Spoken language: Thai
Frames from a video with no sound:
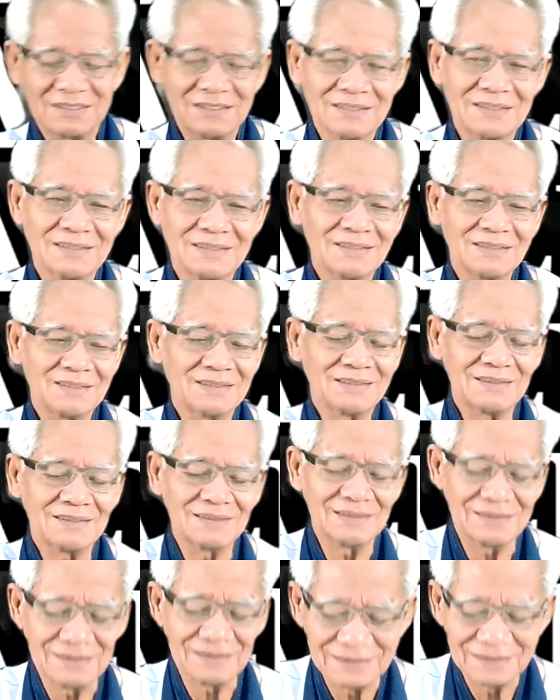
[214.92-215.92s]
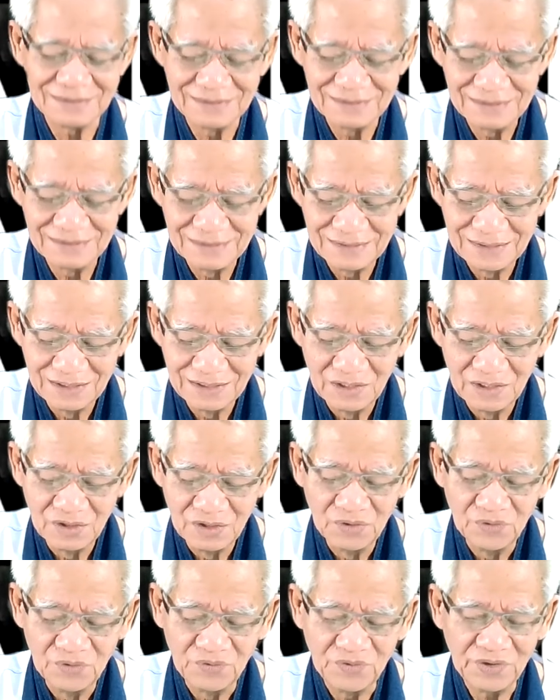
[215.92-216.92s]
เออ
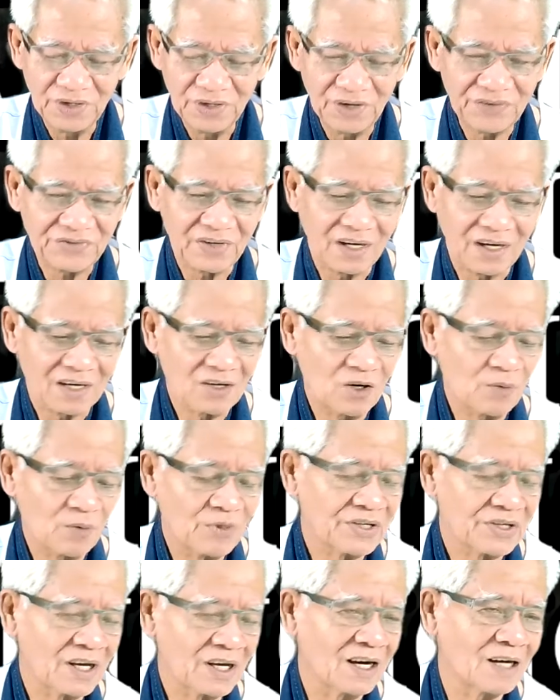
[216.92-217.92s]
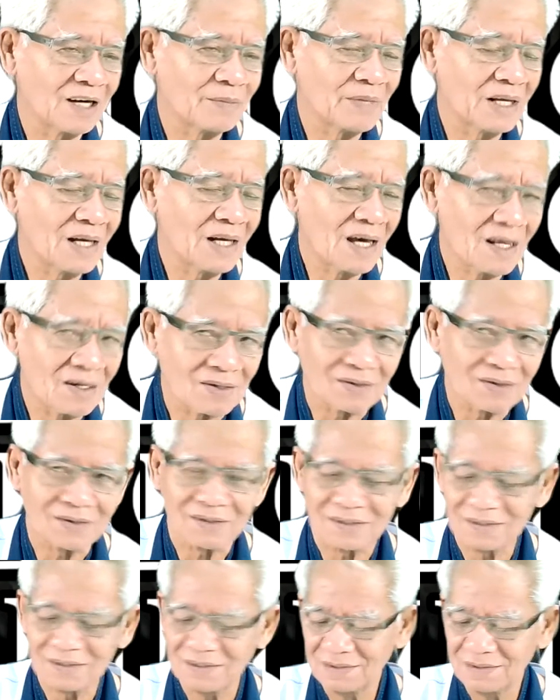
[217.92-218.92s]
วิทยาศาสตร์ก็ไม่ใช้งานไม่ได้หรอก
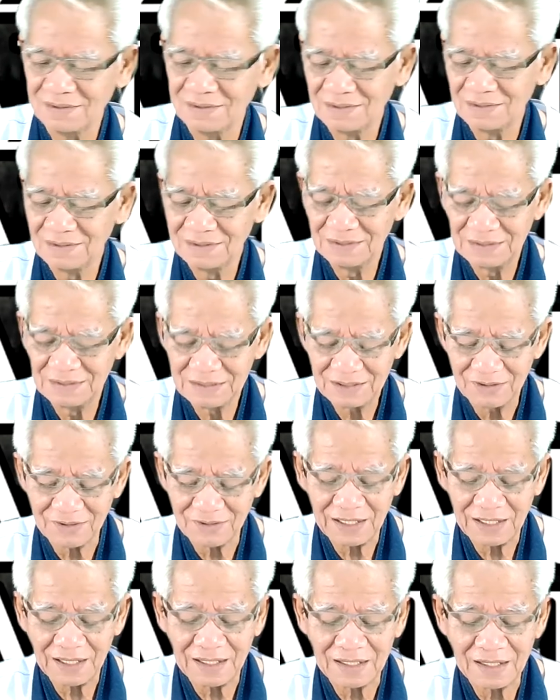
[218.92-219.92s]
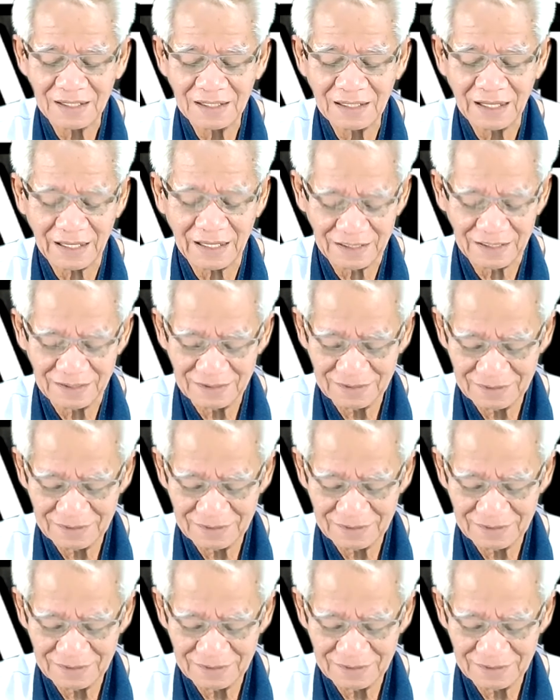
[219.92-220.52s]
ก็แค่นั้นแหละ